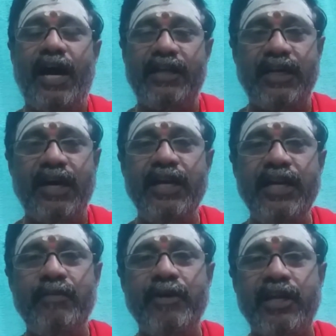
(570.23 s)
அதனாலே
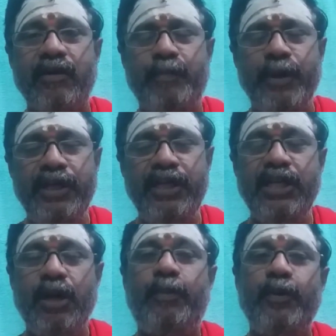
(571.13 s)
நமக்கு
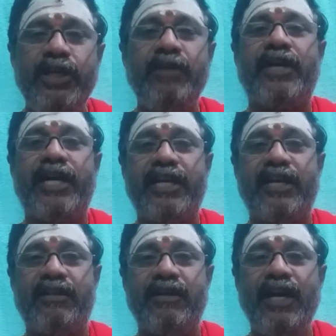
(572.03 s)
பெரிய புண்ணியம்
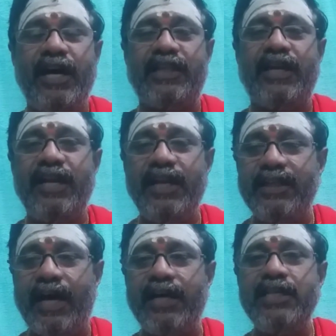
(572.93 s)
கிடைக்கிறது அதனால
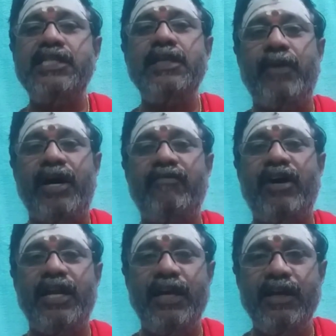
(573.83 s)
அந்த அரிசி
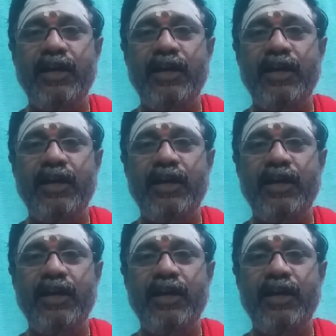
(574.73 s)
மாவால்